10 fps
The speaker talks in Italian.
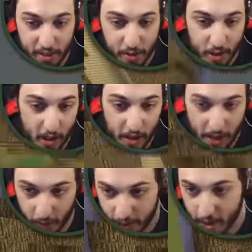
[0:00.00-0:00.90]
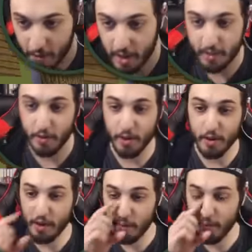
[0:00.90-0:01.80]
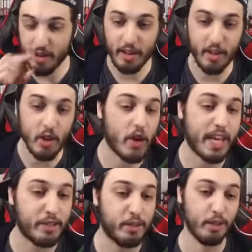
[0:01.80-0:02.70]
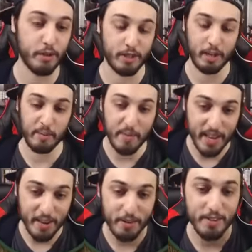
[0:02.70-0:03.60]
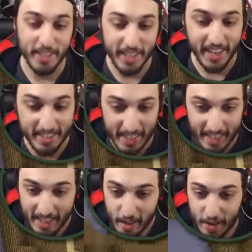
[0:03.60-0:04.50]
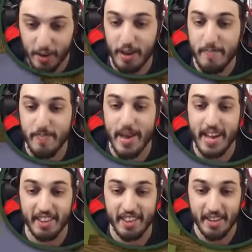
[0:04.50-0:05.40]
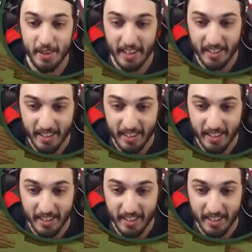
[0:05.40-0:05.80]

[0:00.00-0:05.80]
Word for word: io... tanto, allora, questa volta voglio farmi... Gli ho chiesto di votarmi bene, voglio vedere se fanno le merde o che